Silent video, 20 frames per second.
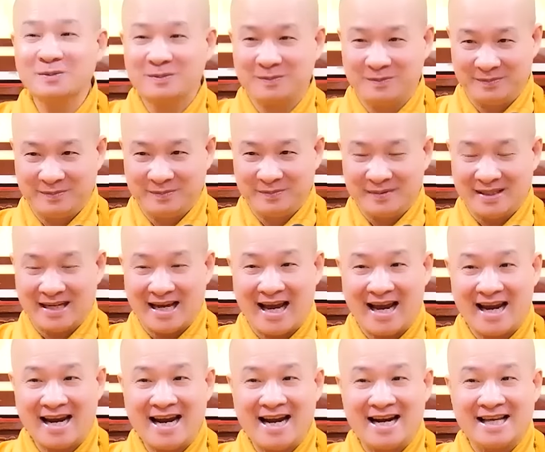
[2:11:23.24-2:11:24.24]
thúc,
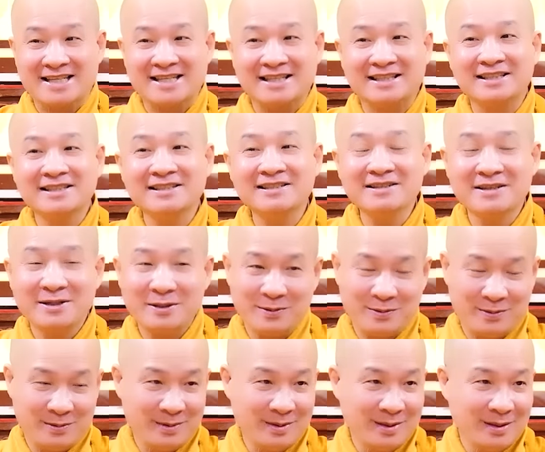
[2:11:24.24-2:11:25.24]
ái là sự thương
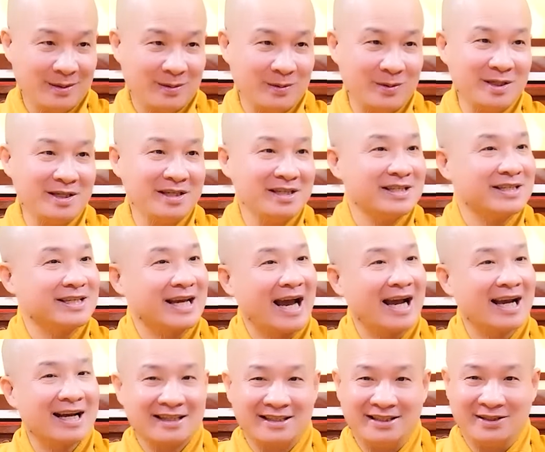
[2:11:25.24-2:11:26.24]
yêu, nó dính
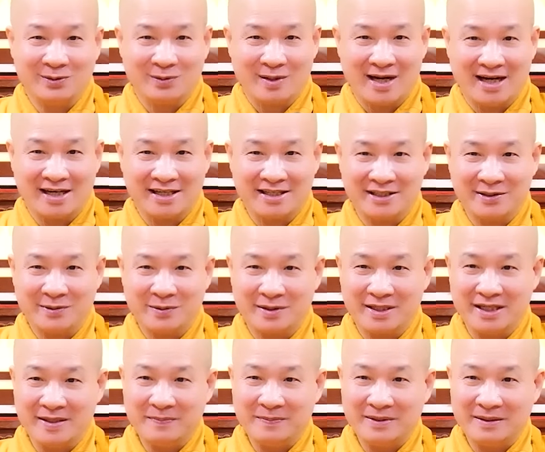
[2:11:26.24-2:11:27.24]
chặt nhiều đời nhiều
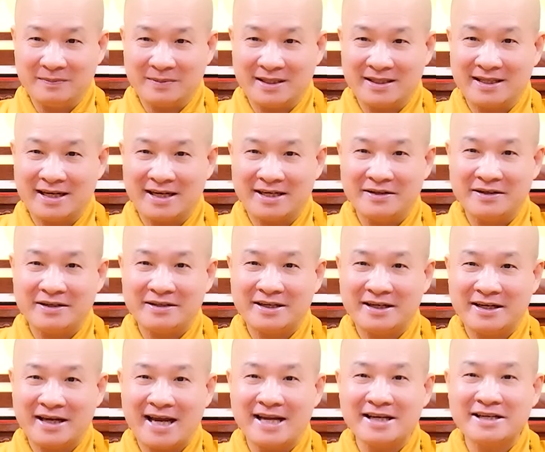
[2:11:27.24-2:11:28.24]
kiếp lắm. Cái dây đó,
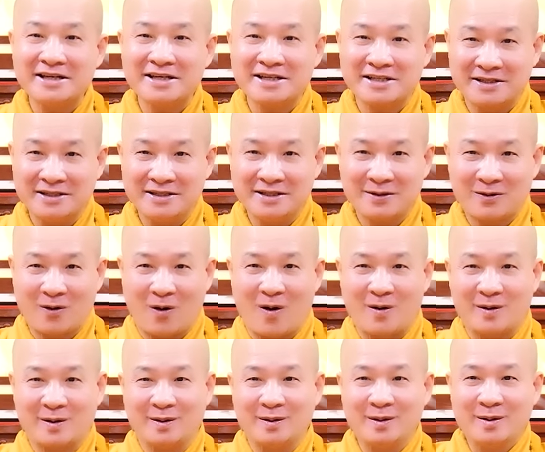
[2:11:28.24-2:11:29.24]
dây ái kiết sử đó,
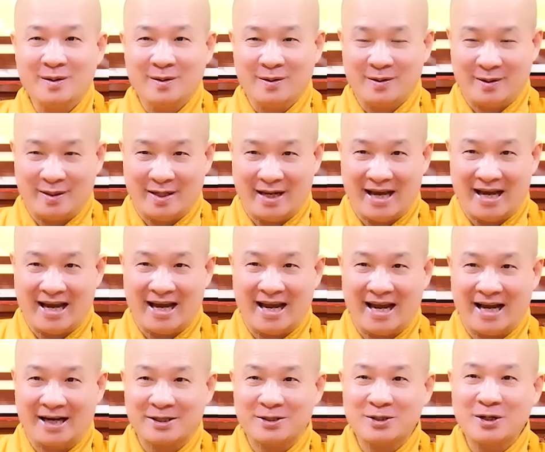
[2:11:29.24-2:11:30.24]
con nhà
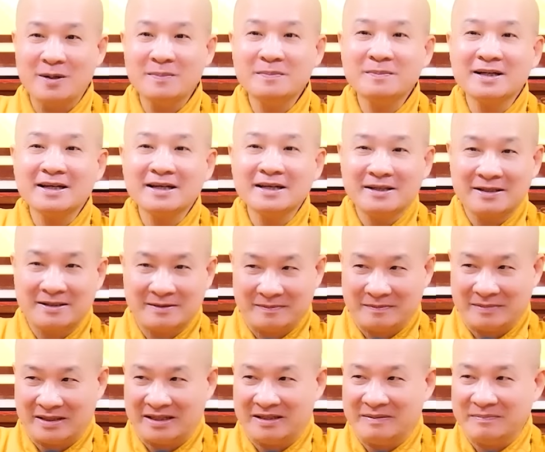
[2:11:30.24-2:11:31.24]
hàng xóm á,
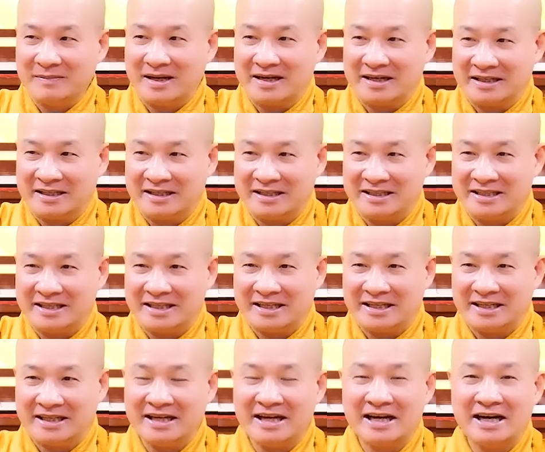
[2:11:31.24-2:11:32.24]
mà nó bệnh
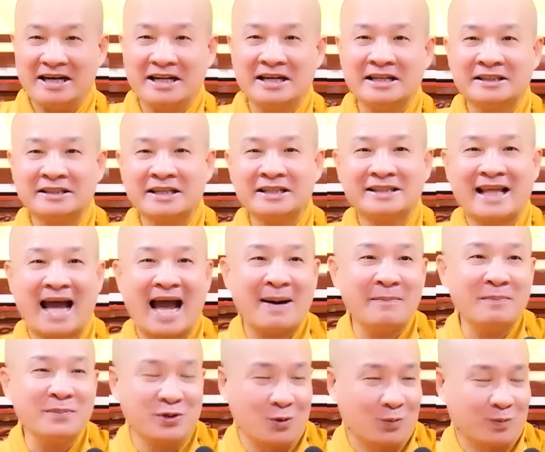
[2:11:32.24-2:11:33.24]
gì á, lên tới
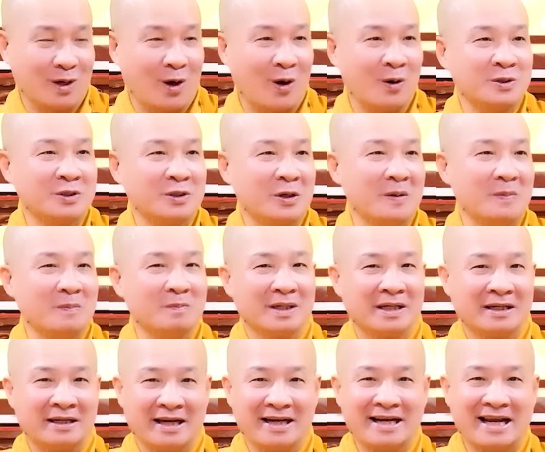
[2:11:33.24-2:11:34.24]
80 độ sốt,
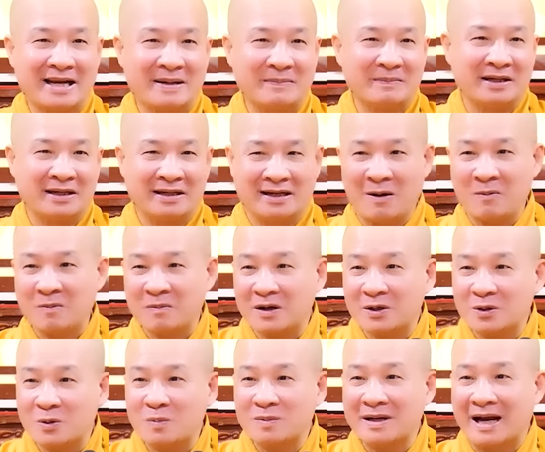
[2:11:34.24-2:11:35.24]
mình ở đây mình không
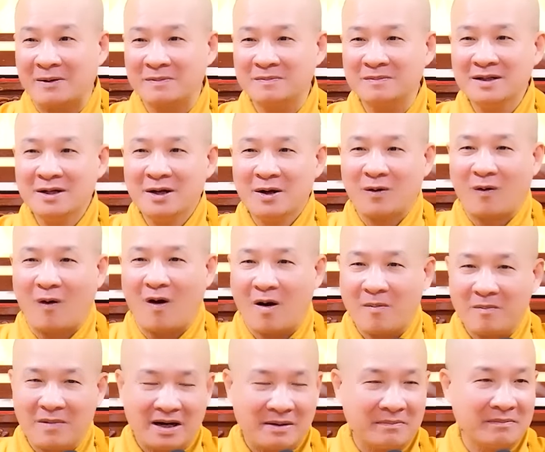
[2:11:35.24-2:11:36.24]
có rung động,
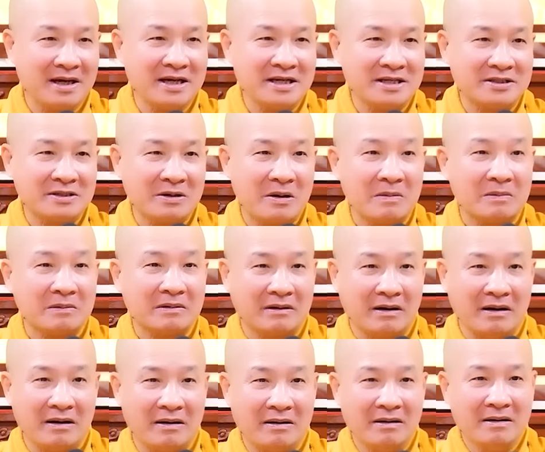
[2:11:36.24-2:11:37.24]
con mình mới sốt
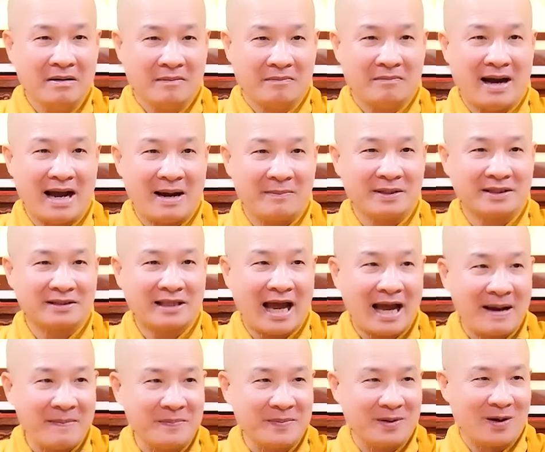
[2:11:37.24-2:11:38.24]
có
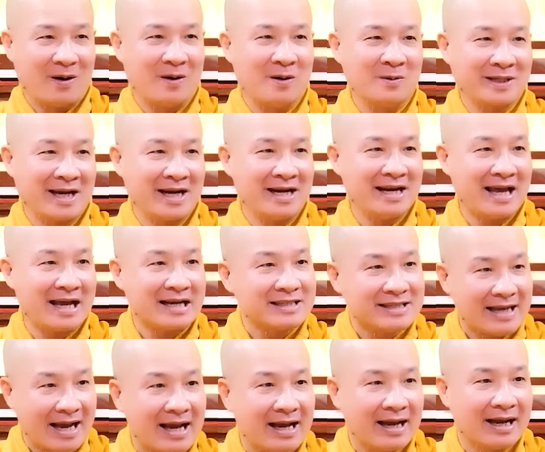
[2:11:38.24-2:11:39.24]
38 độ chạy lăn
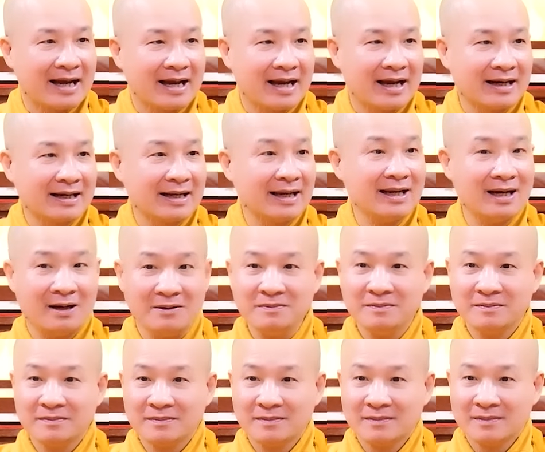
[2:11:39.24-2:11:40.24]
xăng, thấy không?
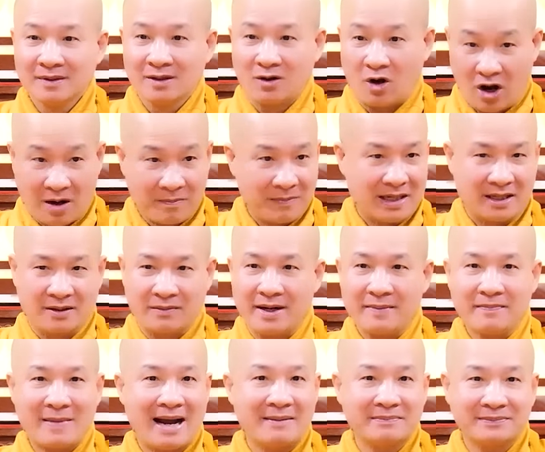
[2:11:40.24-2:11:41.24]
Con mình
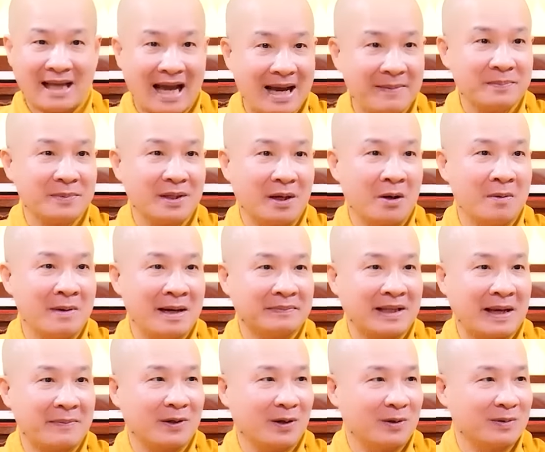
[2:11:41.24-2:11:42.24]
mới
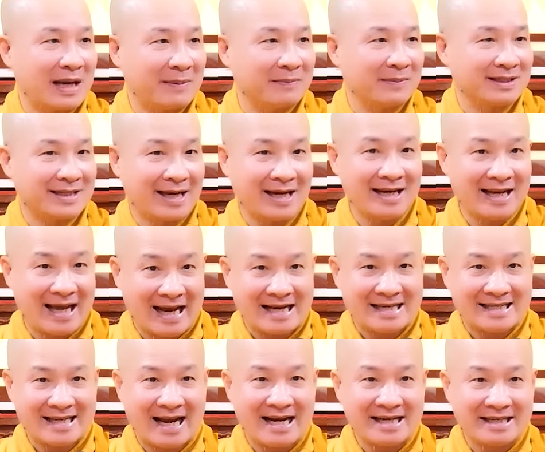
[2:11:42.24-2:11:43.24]
38 độ 5 là chạy
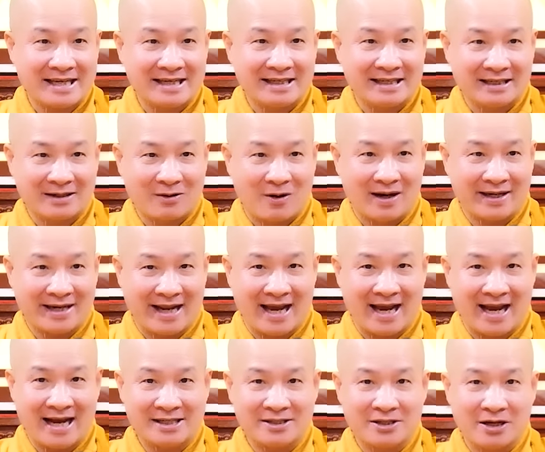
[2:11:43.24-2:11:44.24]
lăn xăng trên nhà. Con nhà
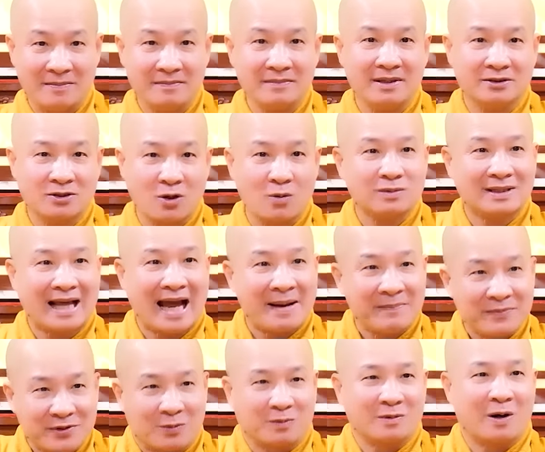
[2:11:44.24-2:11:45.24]
hàng xóm mà sốt
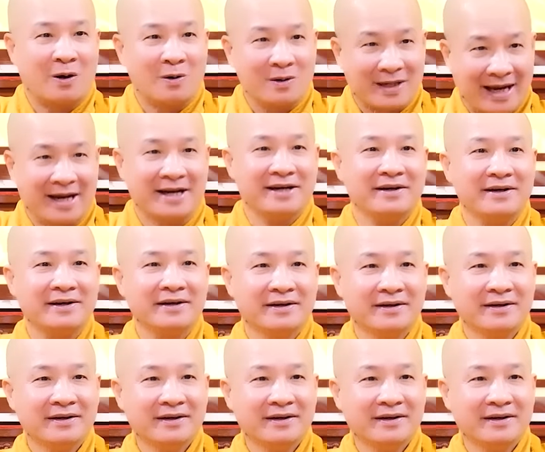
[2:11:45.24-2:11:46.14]
80 độ kệ nó.